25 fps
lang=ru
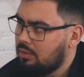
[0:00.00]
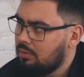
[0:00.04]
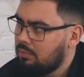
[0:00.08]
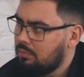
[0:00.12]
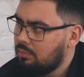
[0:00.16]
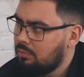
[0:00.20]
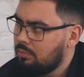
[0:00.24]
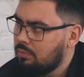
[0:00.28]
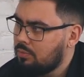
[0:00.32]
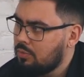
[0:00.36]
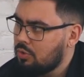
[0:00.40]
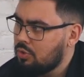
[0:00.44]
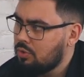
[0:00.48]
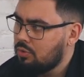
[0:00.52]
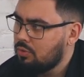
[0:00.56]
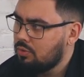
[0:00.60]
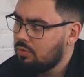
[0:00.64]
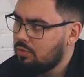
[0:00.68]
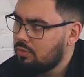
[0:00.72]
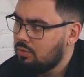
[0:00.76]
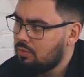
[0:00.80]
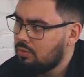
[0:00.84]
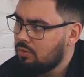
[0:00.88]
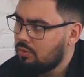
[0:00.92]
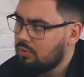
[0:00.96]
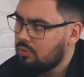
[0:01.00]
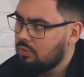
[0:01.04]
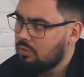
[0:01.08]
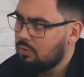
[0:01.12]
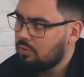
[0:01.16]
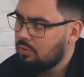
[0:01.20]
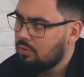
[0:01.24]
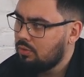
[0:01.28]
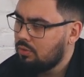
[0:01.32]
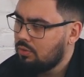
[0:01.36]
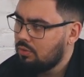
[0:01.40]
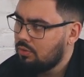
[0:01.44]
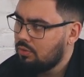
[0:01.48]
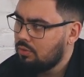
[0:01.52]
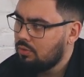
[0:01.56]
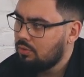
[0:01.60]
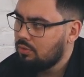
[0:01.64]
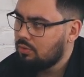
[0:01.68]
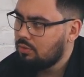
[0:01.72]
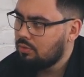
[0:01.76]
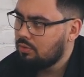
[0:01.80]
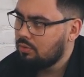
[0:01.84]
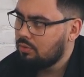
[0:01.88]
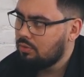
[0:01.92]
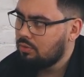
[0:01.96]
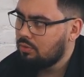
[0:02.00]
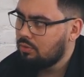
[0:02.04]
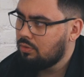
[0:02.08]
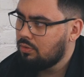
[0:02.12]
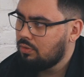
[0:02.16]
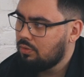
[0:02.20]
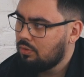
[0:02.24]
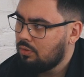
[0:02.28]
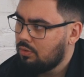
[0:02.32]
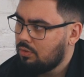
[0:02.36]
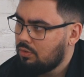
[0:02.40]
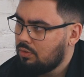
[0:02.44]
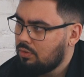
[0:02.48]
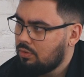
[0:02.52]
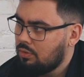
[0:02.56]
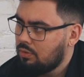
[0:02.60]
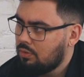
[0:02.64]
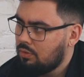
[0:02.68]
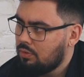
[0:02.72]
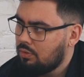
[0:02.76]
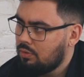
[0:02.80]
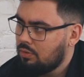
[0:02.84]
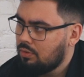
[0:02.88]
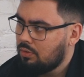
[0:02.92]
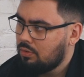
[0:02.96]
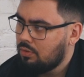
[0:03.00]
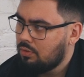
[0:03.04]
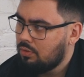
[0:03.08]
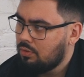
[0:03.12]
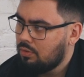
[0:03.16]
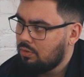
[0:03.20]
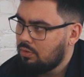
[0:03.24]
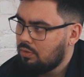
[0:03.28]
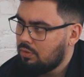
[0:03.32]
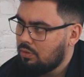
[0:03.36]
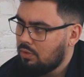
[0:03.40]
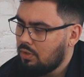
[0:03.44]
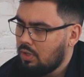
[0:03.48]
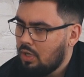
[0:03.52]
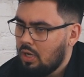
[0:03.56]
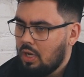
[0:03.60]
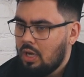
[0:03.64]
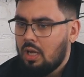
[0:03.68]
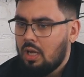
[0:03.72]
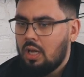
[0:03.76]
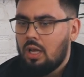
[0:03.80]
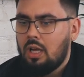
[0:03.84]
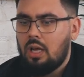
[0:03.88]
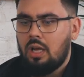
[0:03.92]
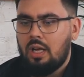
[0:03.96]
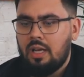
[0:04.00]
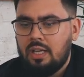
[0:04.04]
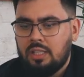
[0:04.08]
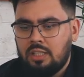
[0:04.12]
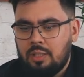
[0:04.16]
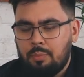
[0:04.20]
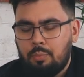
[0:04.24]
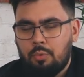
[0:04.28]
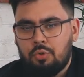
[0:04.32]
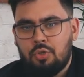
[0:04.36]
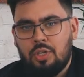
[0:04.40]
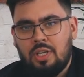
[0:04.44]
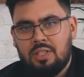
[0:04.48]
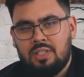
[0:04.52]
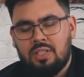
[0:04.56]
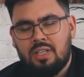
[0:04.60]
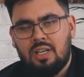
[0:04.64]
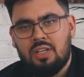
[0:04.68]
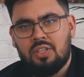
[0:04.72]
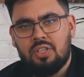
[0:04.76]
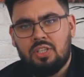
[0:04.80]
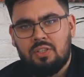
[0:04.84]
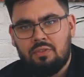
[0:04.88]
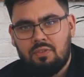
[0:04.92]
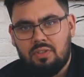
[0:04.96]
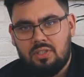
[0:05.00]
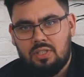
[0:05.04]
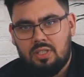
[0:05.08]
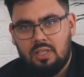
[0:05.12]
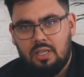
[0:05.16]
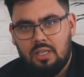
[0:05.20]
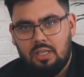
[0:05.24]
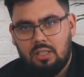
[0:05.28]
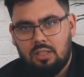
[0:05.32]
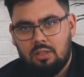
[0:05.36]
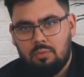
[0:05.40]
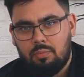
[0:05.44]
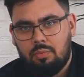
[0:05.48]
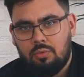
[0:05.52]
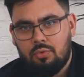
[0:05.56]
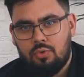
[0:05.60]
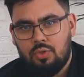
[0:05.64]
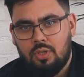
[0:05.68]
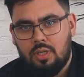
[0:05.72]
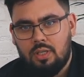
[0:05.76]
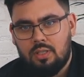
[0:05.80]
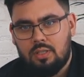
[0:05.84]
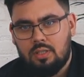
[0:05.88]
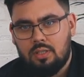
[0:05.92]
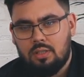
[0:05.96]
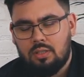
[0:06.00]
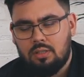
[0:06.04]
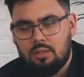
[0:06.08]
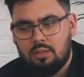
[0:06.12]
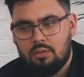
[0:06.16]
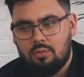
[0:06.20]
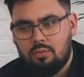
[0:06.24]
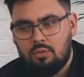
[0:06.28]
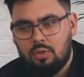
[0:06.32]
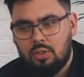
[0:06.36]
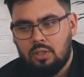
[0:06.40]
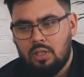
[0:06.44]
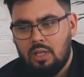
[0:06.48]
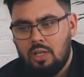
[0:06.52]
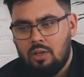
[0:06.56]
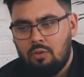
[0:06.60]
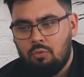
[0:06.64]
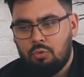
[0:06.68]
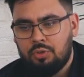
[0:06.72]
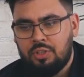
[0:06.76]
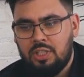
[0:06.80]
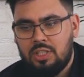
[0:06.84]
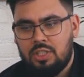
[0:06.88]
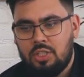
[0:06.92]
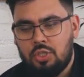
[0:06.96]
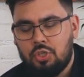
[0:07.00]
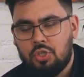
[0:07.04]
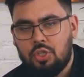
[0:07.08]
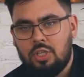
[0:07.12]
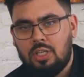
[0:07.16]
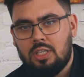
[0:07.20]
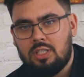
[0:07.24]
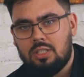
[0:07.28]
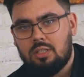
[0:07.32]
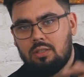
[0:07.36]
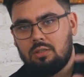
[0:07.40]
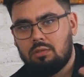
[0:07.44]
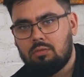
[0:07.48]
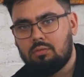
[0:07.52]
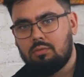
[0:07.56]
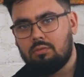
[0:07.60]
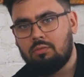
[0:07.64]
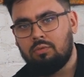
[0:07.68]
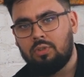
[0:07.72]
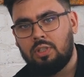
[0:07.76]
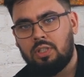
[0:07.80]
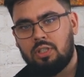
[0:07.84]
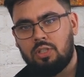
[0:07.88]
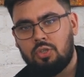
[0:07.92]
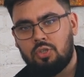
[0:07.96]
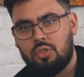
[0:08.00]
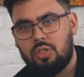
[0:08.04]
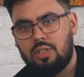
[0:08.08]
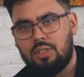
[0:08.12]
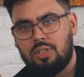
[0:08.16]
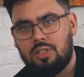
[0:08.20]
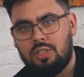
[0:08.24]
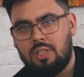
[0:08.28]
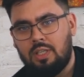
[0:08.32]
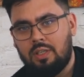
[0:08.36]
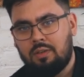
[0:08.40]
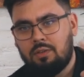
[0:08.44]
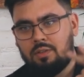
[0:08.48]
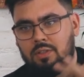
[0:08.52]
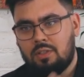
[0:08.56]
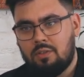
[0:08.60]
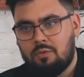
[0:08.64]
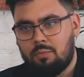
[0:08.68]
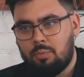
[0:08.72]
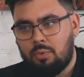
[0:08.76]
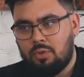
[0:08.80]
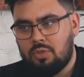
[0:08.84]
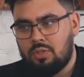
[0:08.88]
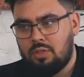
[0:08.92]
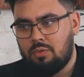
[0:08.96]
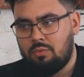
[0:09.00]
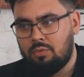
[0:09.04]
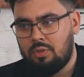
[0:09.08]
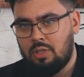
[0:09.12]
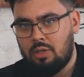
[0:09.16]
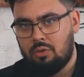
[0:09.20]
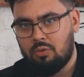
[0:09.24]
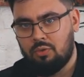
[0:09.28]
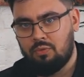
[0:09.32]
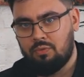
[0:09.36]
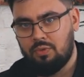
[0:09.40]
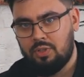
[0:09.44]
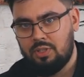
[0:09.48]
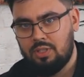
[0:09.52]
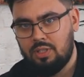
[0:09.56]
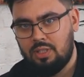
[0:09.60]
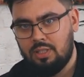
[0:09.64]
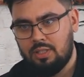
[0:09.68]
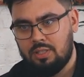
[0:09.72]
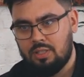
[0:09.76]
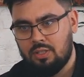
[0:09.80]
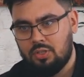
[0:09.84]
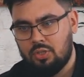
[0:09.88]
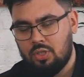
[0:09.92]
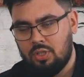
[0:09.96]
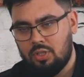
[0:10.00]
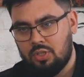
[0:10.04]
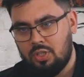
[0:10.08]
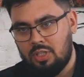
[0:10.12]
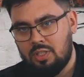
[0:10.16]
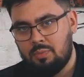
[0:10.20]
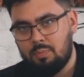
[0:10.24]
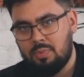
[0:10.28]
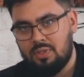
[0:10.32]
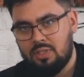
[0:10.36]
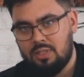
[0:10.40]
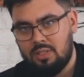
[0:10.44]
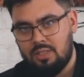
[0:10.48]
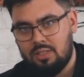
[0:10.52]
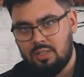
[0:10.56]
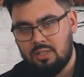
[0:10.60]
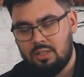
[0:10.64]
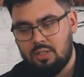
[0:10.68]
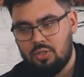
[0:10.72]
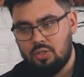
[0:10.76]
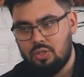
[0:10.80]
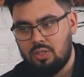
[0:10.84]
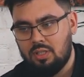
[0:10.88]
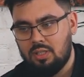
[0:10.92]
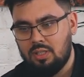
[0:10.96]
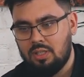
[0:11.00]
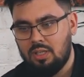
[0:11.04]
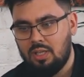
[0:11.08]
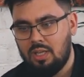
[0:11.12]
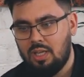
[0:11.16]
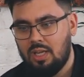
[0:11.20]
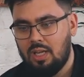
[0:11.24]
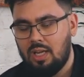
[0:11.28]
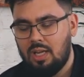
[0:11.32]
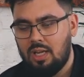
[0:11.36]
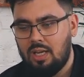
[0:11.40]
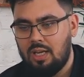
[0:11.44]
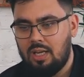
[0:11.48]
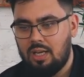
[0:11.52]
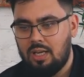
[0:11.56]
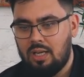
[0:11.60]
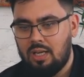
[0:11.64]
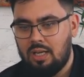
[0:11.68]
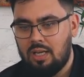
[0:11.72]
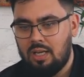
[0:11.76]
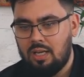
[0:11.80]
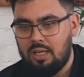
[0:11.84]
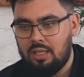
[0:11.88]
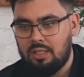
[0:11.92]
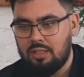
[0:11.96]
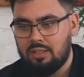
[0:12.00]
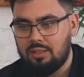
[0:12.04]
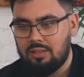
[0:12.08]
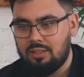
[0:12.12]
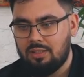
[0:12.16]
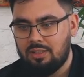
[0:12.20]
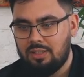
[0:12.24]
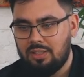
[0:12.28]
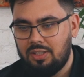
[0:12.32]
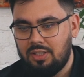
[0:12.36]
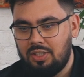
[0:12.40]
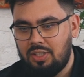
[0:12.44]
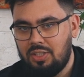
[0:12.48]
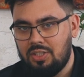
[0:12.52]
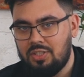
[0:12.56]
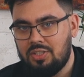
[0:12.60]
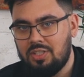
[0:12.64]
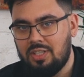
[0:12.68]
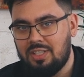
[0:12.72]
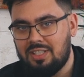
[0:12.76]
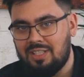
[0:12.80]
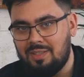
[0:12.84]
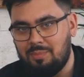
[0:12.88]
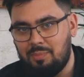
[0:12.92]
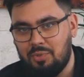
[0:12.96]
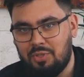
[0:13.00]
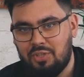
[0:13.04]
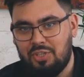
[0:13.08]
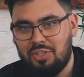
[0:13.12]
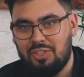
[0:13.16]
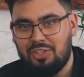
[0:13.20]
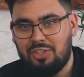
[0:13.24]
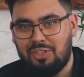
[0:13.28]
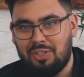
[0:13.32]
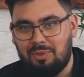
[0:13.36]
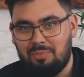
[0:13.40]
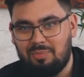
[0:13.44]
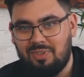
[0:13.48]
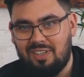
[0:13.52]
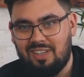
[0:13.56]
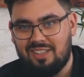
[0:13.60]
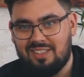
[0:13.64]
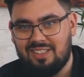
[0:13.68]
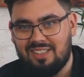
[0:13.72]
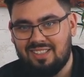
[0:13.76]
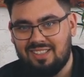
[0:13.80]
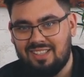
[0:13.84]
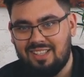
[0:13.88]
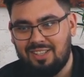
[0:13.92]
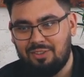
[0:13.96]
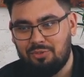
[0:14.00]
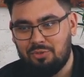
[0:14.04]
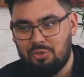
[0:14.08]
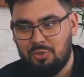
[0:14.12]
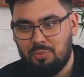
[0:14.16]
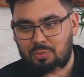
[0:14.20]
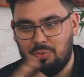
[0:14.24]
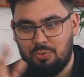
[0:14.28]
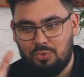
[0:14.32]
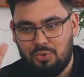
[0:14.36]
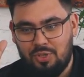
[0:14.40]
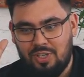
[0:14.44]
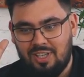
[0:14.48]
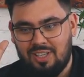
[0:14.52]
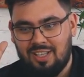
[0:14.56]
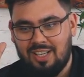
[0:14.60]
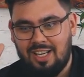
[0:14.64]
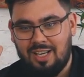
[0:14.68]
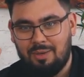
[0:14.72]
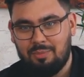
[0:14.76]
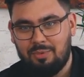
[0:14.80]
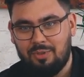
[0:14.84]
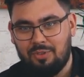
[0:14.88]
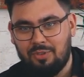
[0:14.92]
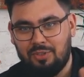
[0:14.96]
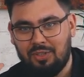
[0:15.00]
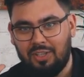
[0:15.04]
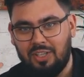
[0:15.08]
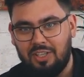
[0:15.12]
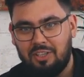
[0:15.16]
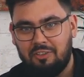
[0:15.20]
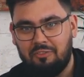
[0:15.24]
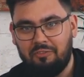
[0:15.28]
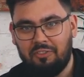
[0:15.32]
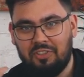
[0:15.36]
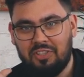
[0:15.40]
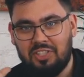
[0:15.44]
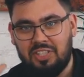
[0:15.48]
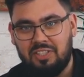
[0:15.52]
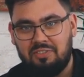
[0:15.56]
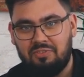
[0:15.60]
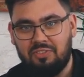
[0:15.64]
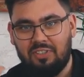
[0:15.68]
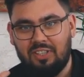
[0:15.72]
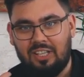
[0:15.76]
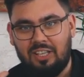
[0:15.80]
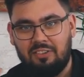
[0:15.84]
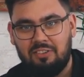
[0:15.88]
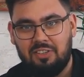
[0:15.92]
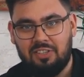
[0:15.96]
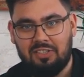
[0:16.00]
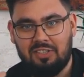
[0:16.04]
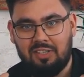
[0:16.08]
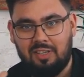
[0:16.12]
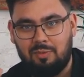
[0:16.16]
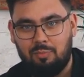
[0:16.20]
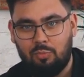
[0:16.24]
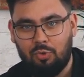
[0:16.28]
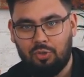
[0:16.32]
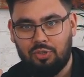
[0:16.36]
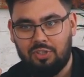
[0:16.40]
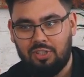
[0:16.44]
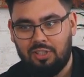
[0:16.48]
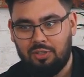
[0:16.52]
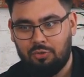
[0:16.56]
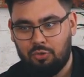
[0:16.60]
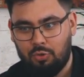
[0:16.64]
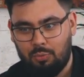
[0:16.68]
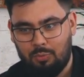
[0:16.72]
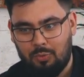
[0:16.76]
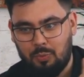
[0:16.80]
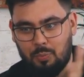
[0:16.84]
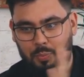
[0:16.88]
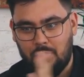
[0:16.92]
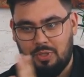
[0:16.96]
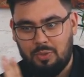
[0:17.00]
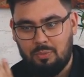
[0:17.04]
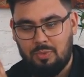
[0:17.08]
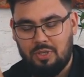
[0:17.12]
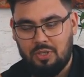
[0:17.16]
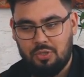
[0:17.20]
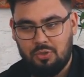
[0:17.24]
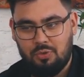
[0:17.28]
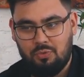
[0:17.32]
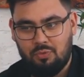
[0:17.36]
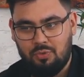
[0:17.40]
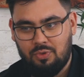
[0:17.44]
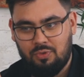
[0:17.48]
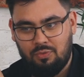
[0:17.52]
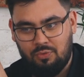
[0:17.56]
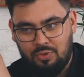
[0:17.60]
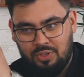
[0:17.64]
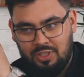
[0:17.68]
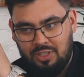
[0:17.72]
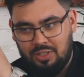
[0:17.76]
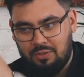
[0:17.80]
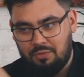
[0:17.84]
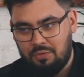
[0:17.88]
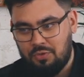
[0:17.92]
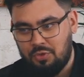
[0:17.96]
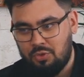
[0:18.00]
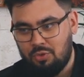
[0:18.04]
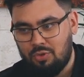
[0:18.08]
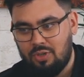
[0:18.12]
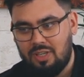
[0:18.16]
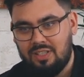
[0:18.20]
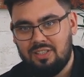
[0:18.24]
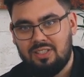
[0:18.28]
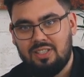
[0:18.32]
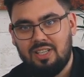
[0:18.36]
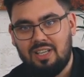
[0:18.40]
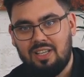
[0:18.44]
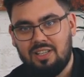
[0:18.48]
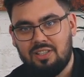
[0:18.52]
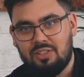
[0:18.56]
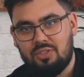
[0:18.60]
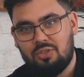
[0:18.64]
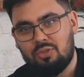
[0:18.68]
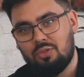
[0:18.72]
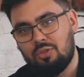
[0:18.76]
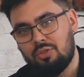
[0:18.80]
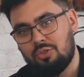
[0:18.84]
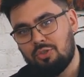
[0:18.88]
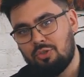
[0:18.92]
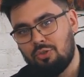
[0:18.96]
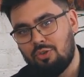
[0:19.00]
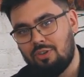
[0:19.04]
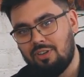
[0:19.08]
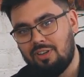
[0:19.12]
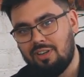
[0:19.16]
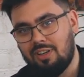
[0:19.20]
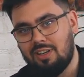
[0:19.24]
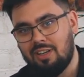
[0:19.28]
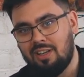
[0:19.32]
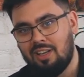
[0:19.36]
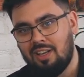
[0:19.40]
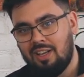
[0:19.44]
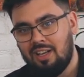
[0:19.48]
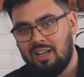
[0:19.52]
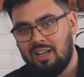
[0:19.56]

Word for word: Да, ну и виджет у нас там, переписка онлайн с клиентом, ну, с посетителем. А это получается как живо сайт, получается. Вот. вот эти шесть, вот эти шесть сервисов просто вот так вот выделите, шесть, шесть позиций точнее. А, и здесь напишите 3 бакса, да, то чтобы у человека как бы вот весы в голове сработали, чтобы он понимал, что вот, вот это все отдельно стоит столько,